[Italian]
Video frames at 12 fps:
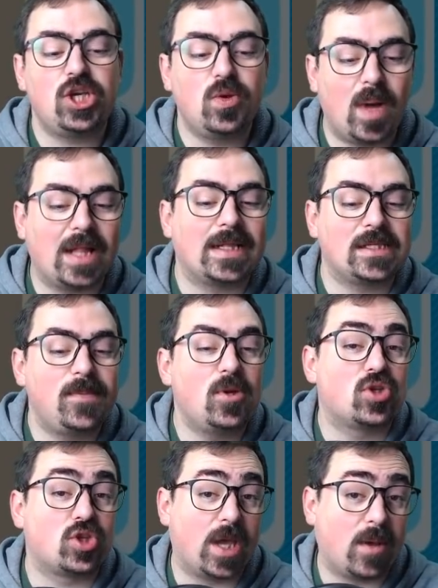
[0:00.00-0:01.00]
50
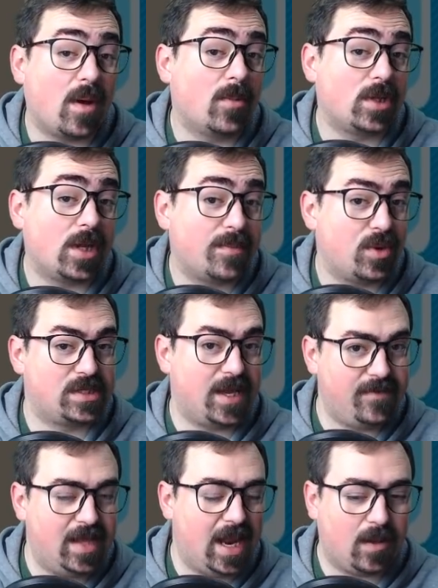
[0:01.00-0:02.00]
spinoso che qua potrebbero
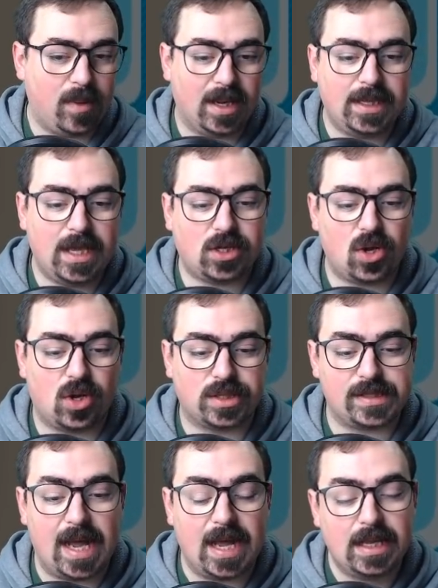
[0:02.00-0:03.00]
servire a qualche
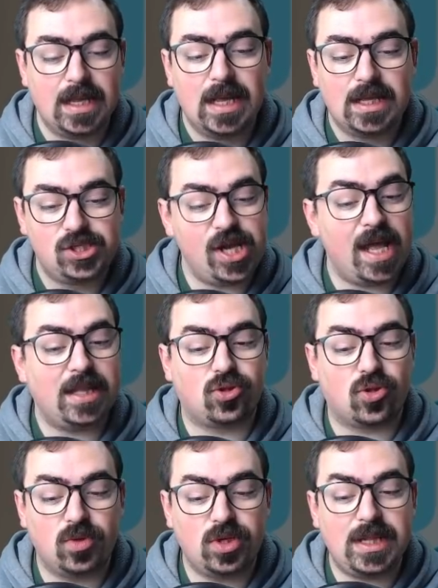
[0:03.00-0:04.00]
cosa.
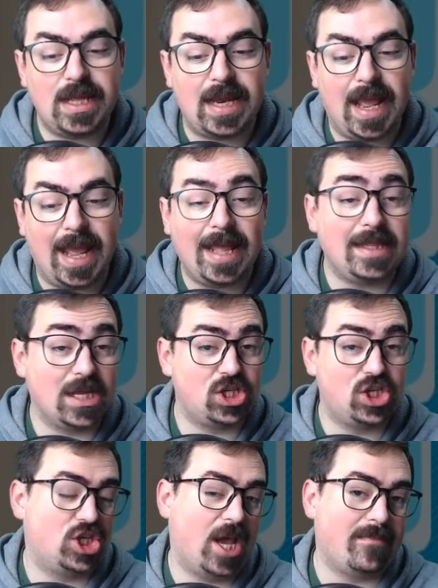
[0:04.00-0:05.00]
100 monetine e
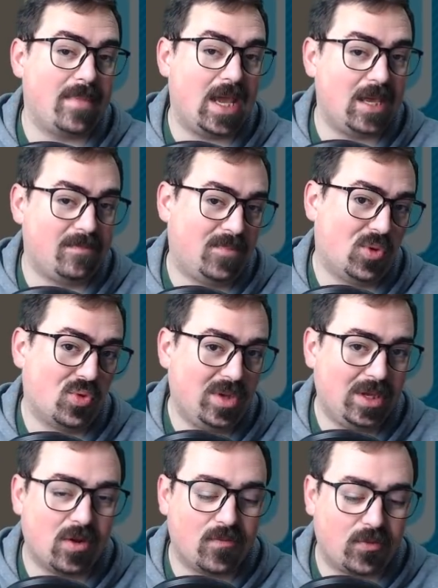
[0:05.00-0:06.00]
10 gemme in più
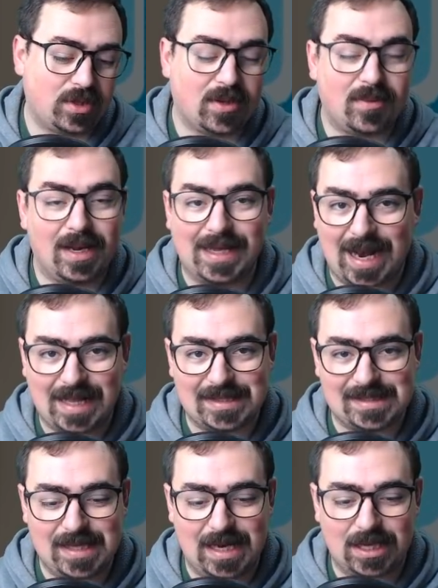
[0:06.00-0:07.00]
in confronto a quelle
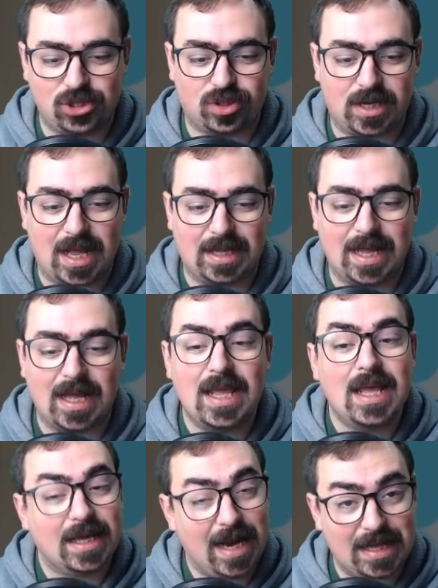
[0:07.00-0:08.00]
gratis della giornata.
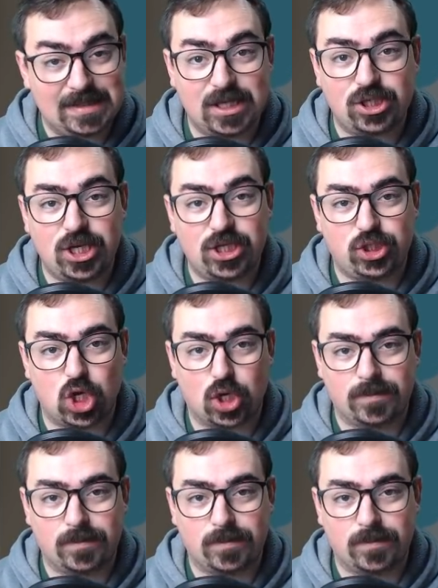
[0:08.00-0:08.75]
Grazie Ciccio.